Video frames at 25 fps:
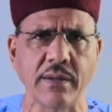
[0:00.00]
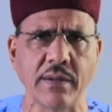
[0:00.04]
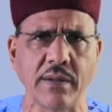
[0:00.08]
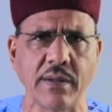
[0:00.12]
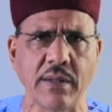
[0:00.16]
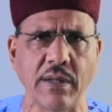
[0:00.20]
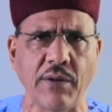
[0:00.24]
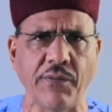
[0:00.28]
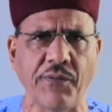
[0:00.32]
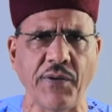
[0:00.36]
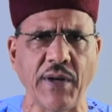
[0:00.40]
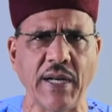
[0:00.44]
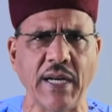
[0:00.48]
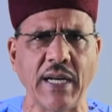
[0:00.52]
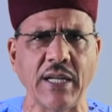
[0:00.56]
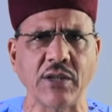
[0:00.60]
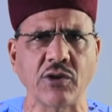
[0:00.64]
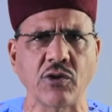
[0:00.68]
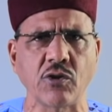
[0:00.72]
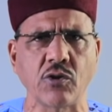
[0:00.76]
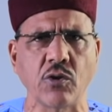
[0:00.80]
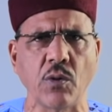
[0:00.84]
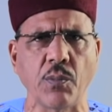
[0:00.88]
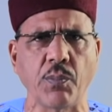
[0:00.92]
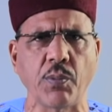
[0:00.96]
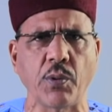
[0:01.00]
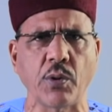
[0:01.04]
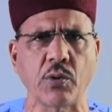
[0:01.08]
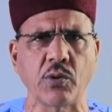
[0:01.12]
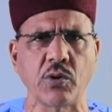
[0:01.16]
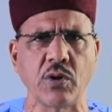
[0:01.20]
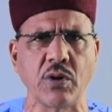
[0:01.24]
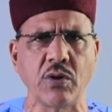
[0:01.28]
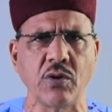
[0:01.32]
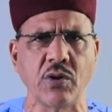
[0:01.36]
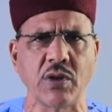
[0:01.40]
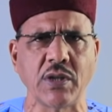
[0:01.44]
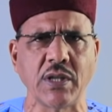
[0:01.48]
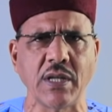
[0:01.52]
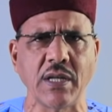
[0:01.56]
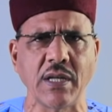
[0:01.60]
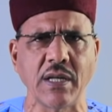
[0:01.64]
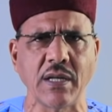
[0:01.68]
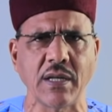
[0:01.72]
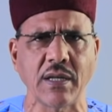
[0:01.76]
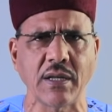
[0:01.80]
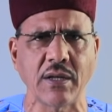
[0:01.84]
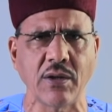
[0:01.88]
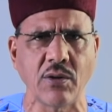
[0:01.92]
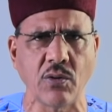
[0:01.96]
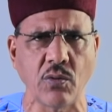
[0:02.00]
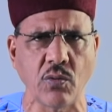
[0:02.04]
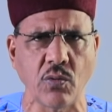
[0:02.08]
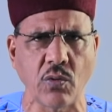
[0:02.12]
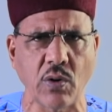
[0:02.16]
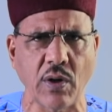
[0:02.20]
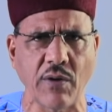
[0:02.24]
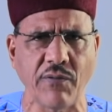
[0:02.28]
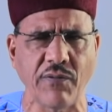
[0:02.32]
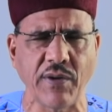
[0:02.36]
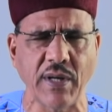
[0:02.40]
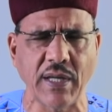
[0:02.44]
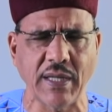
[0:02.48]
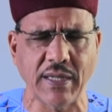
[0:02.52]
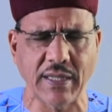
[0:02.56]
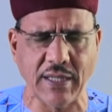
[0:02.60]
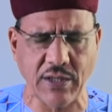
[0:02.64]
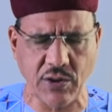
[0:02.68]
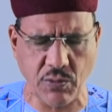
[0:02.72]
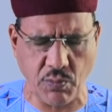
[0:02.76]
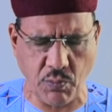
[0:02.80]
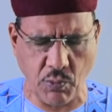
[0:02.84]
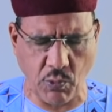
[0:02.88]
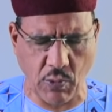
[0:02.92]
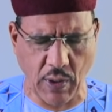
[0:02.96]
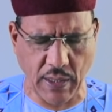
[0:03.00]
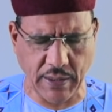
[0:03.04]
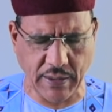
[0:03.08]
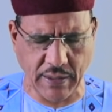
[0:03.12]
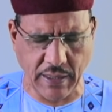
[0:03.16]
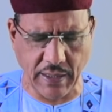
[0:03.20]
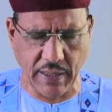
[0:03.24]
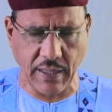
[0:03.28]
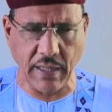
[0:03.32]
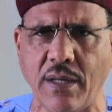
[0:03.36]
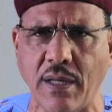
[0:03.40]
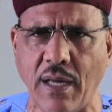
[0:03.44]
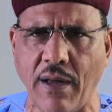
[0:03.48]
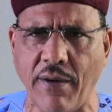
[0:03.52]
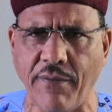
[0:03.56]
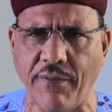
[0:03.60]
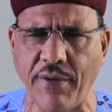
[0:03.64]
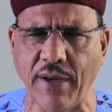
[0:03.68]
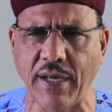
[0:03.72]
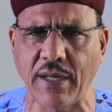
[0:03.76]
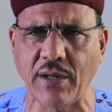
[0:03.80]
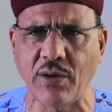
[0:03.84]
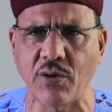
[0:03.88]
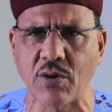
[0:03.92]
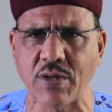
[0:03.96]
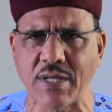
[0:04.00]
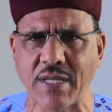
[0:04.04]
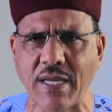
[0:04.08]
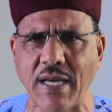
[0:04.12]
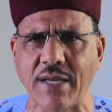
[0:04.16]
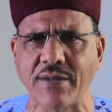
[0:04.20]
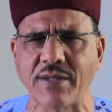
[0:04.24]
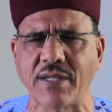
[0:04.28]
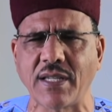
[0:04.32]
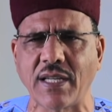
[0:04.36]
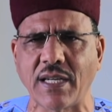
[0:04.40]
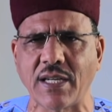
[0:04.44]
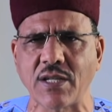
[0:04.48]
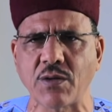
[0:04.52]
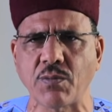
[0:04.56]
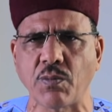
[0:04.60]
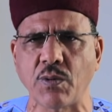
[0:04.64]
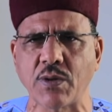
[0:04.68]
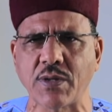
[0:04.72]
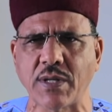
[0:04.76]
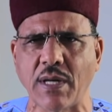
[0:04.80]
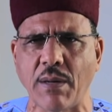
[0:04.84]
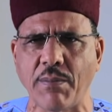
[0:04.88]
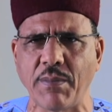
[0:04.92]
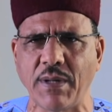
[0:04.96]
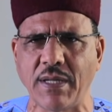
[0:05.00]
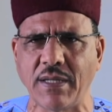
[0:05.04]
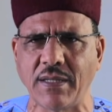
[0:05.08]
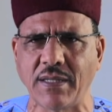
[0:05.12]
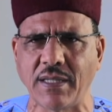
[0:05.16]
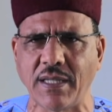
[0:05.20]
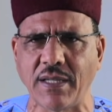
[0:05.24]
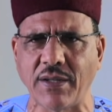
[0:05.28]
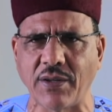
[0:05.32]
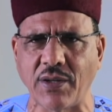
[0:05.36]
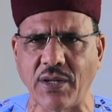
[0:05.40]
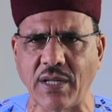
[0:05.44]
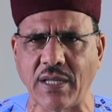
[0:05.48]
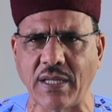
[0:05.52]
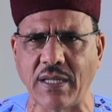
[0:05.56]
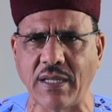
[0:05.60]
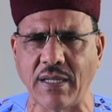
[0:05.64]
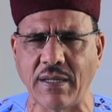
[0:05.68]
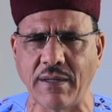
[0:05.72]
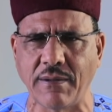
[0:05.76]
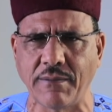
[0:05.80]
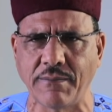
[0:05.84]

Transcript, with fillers: des fenêtres d'opportunités qu'il nous revient d'exploiter avec le sens des responsabilités requis.